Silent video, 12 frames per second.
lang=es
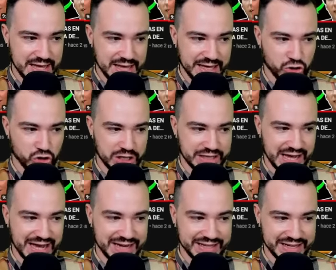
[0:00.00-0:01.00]
y con
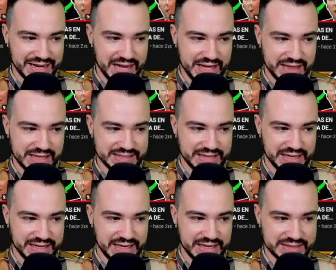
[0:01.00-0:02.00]
atajar de raíz las
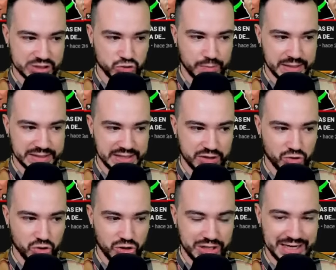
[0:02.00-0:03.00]
críticas a su
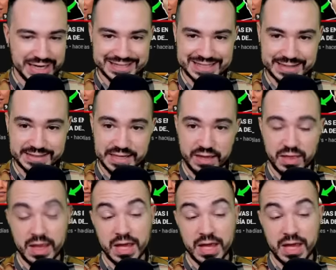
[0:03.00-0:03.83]
partido y a Sánchez,